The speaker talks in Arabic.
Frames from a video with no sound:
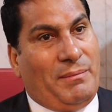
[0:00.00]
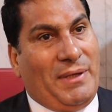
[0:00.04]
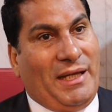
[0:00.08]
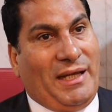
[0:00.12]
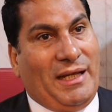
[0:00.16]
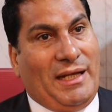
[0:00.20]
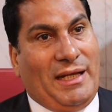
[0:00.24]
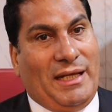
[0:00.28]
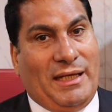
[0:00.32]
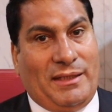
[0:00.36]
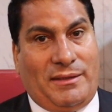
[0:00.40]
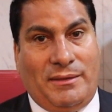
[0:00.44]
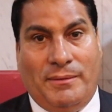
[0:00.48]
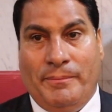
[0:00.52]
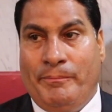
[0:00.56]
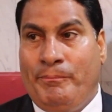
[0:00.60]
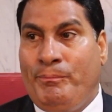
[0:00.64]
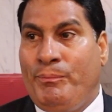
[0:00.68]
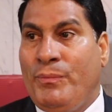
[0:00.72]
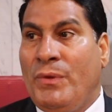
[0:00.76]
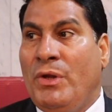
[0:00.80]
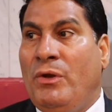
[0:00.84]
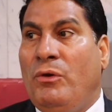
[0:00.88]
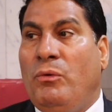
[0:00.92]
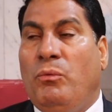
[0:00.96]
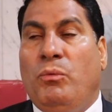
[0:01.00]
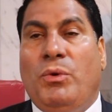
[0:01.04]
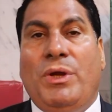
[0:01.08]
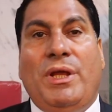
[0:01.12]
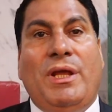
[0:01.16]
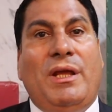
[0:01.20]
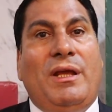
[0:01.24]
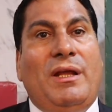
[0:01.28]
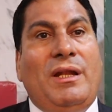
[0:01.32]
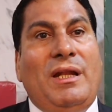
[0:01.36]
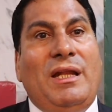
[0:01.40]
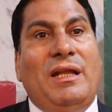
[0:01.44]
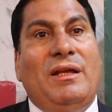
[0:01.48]
المجالات
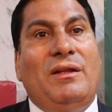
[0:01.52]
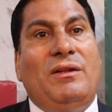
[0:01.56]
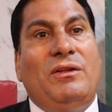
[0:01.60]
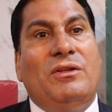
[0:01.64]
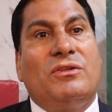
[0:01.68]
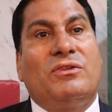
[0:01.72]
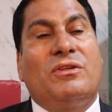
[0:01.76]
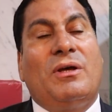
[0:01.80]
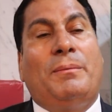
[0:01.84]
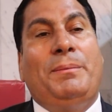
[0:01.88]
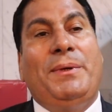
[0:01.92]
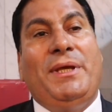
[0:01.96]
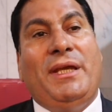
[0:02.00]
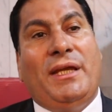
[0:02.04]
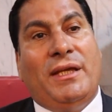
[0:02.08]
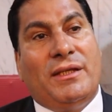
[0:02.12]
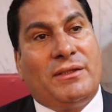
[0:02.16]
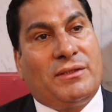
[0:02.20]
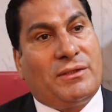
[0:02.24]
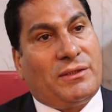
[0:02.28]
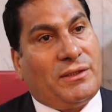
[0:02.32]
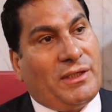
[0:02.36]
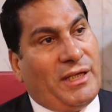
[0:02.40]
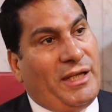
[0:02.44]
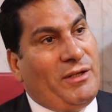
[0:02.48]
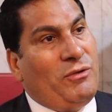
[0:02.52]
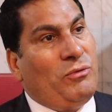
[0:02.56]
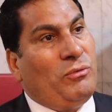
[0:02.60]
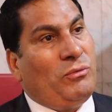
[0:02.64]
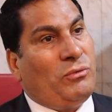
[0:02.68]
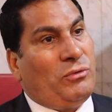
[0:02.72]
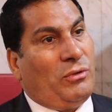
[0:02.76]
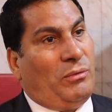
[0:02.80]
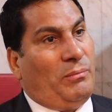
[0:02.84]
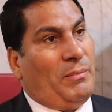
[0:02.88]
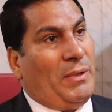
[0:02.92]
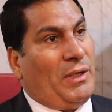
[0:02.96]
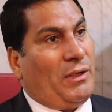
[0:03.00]
ولطبيعه كينونه
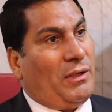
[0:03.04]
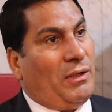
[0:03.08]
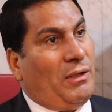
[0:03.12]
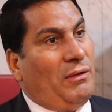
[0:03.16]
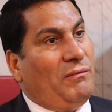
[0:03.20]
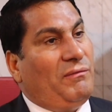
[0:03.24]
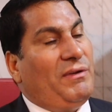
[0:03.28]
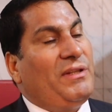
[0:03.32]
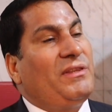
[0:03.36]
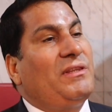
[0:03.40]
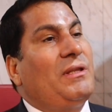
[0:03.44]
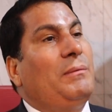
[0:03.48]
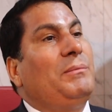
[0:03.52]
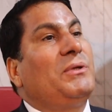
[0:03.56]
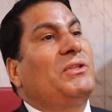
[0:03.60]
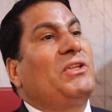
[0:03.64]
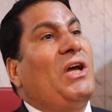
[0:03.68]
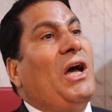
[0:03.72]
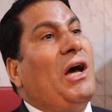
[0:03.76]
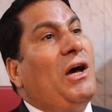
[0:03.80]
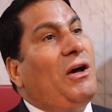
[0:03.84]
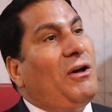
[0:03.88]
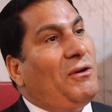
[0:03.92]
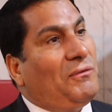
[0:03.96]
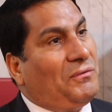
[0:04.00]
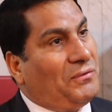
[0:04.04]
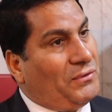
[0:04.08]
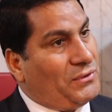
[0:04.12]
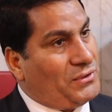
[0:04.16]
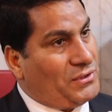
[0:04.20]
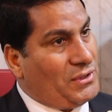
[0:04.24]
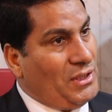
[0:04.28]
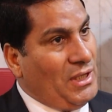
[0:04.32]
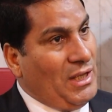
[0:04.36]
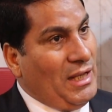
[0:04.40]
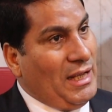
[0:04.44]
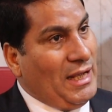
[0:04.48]
المراه فانت بتحافظ